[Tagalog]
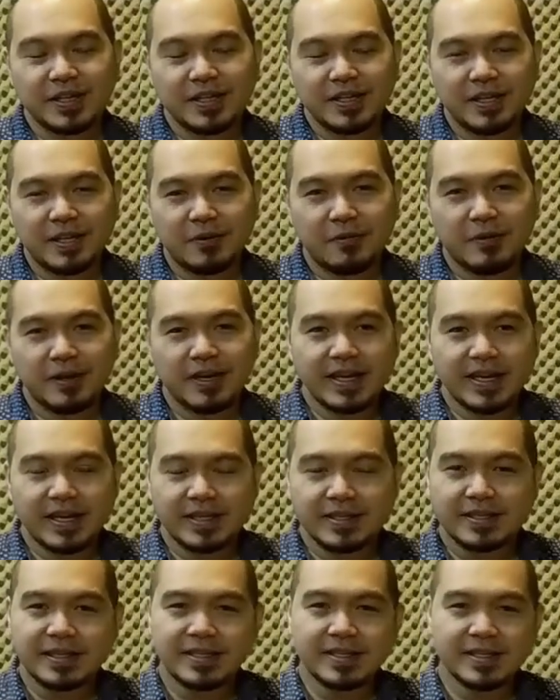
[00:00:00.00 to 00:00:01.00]
na walay
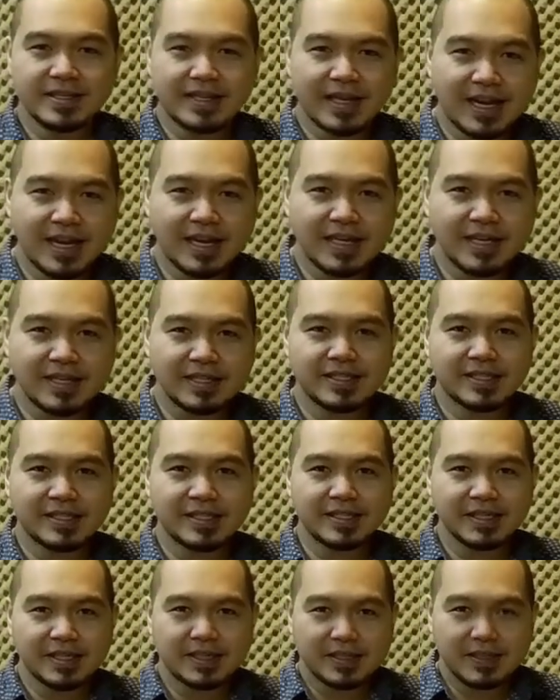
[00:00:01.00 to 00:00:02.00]
exercise,
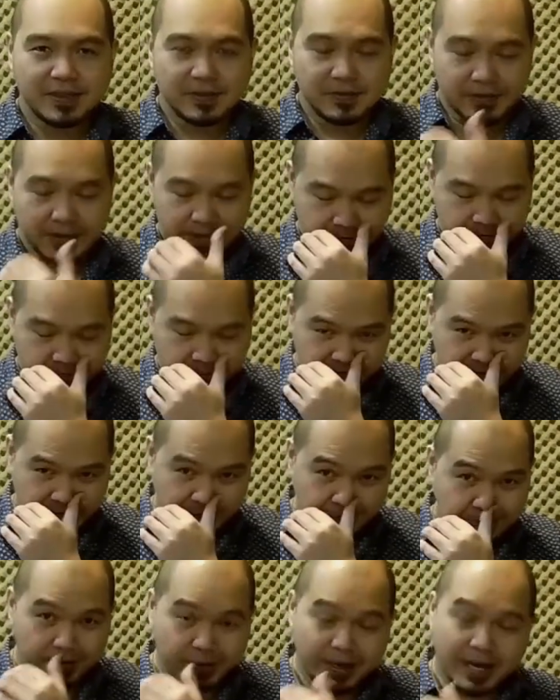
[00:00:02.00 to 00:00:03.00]
niya kusog kay
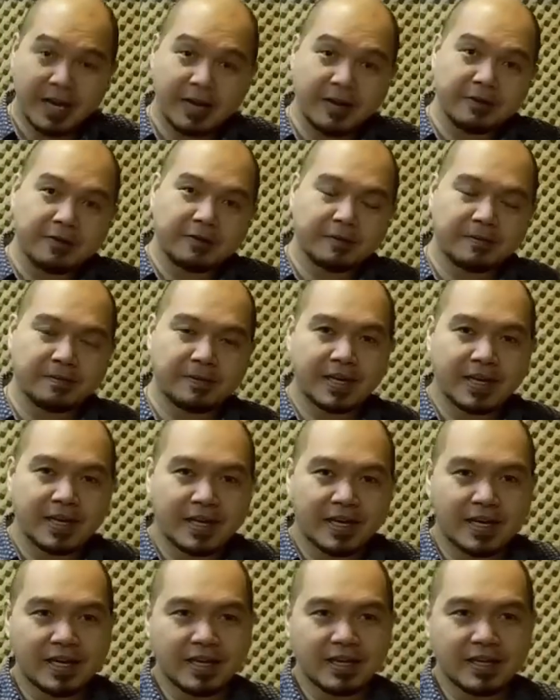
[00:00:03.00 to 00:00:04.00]
mukaon og
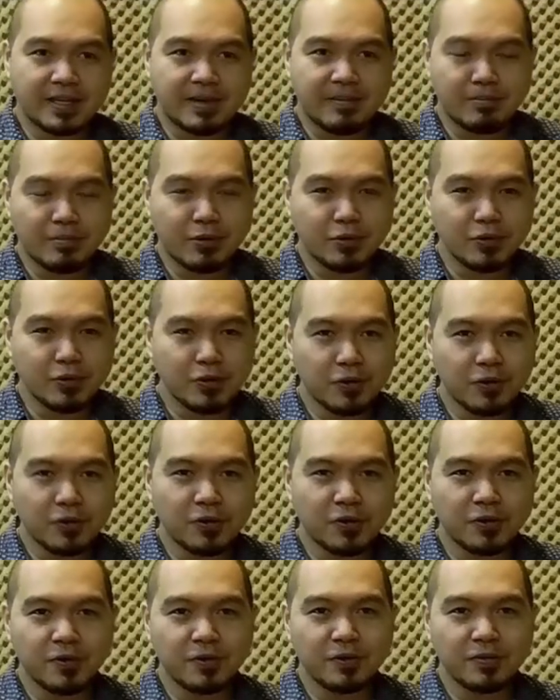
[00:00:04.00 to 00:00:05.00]
mga
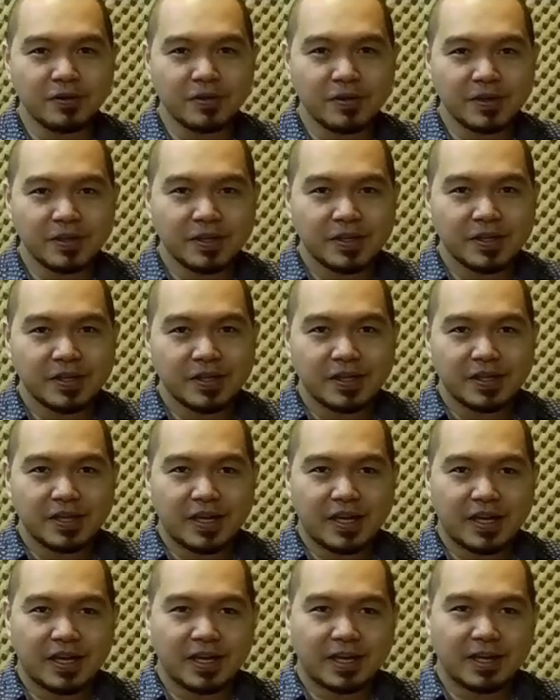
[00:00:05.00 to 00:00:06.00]
tambukon,
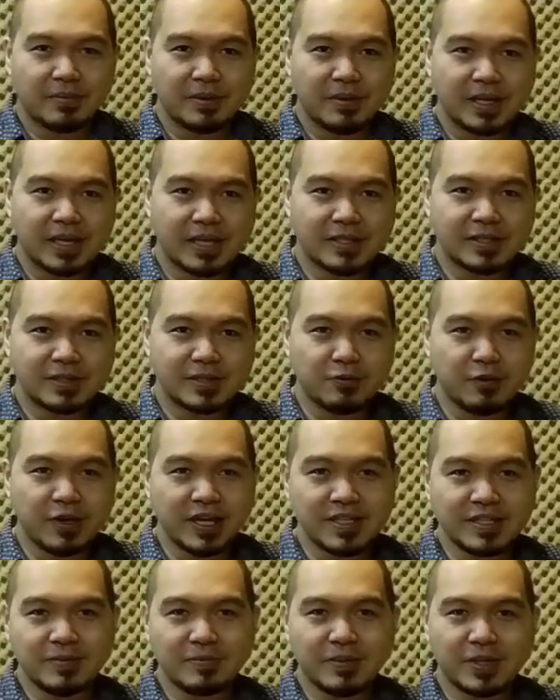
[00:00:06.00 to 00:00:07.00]
uh, mga
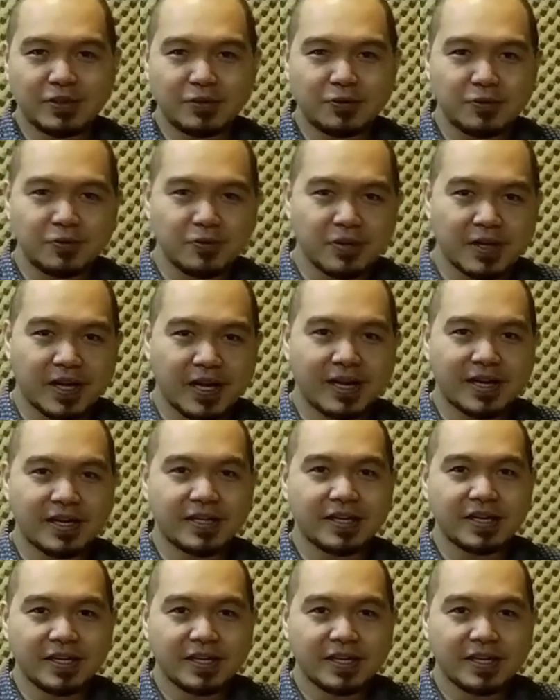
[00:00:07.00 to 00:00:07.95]
sweets, mga sugar.